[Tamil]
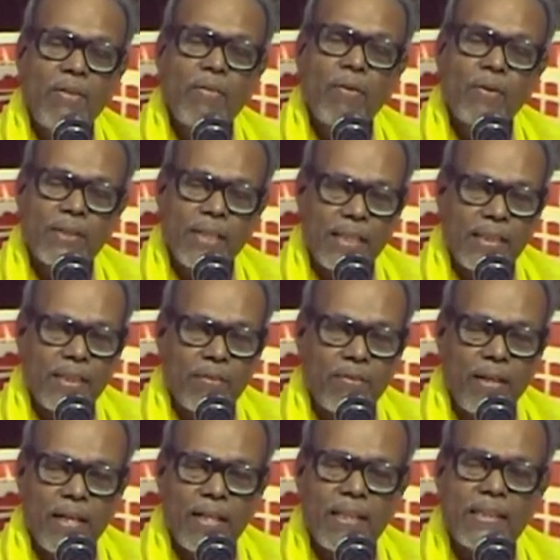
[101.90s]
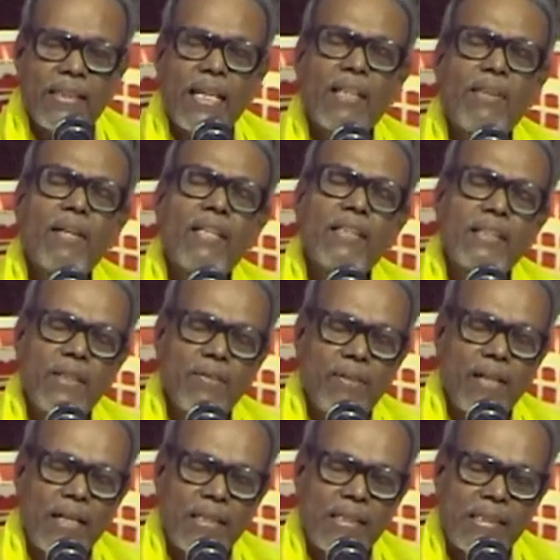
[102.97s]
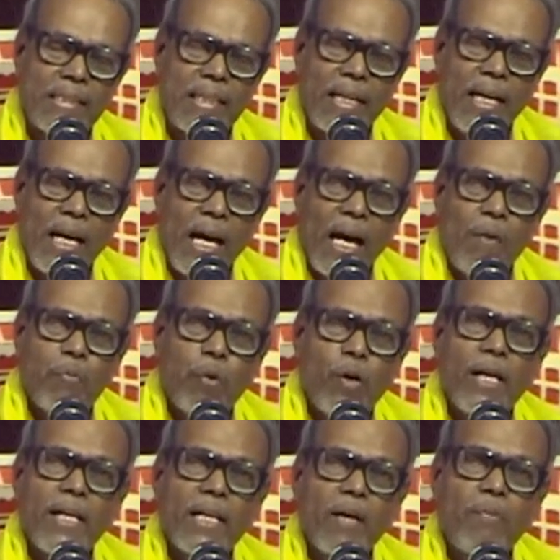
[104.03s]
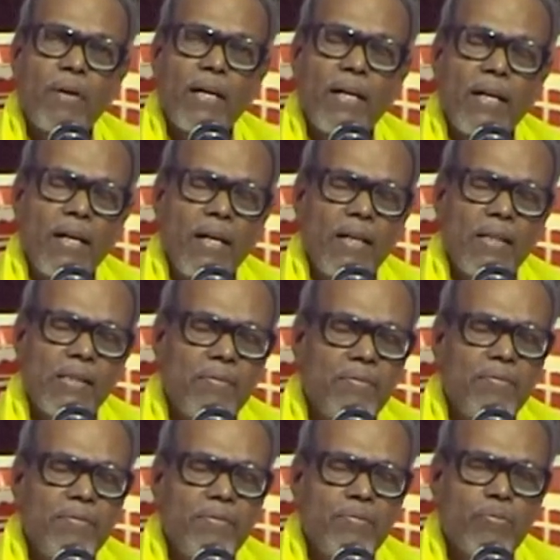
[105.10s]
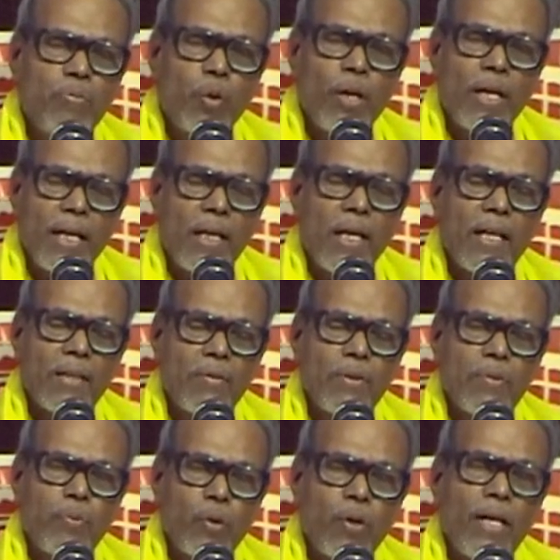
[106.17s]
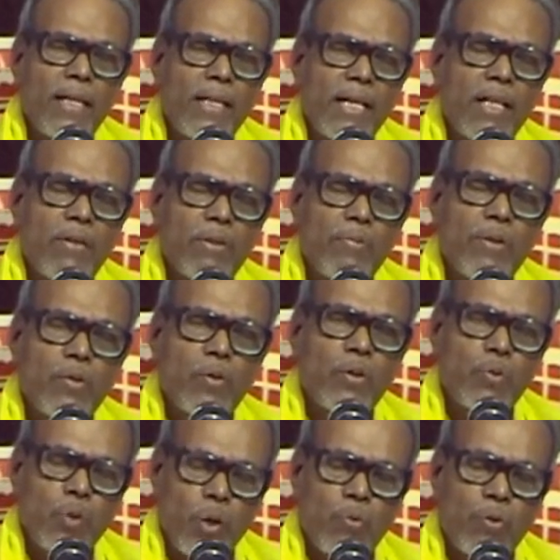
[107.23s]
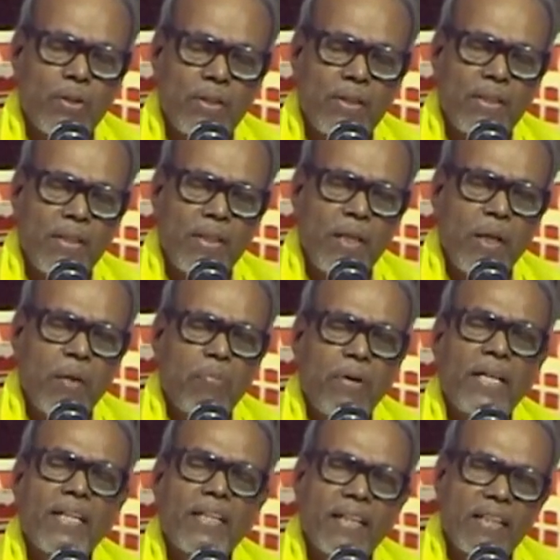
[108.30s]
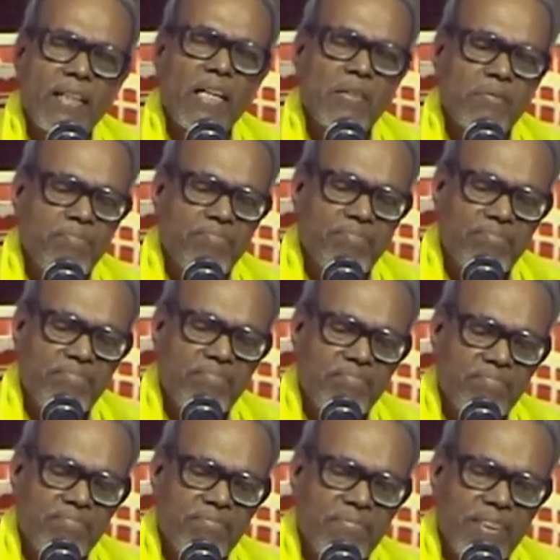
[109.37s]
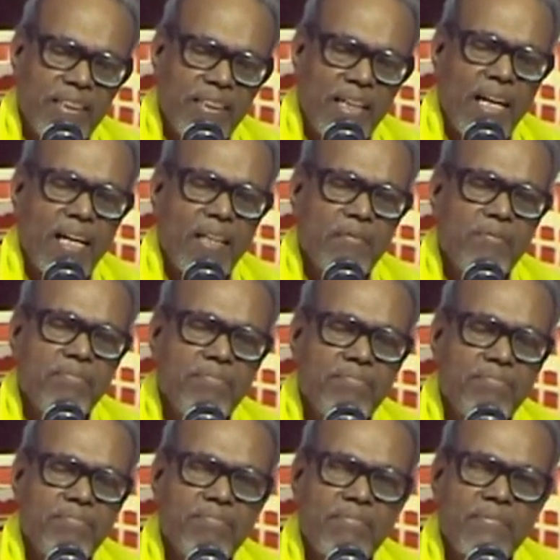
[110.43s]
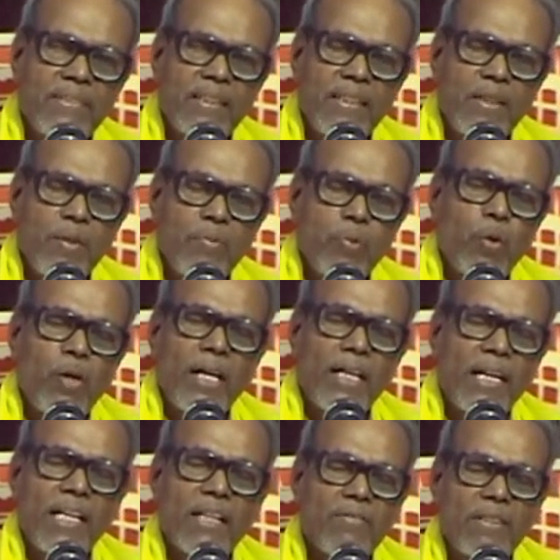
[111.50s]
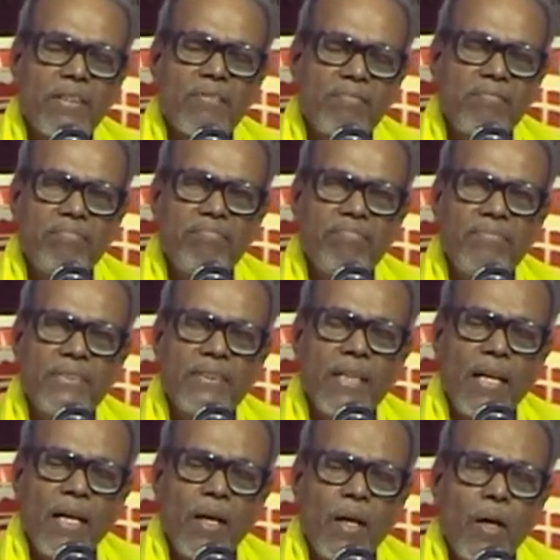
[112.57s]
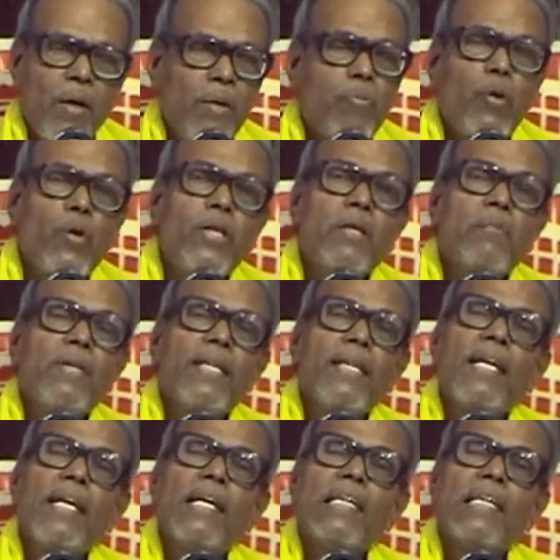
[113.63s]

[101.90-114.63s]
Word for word: விவசாயம் செய்வான் எதை வேணாலும் செய்வான் பொருள் அறியாமல் பொருள் அறியாத பொருள் அறியாதவன் மேற்கொள்ளும் தொடர்பு பயனற்றதாகும் காரணம் பொருள் அறியாதவன் பொருள் என்பது என்ன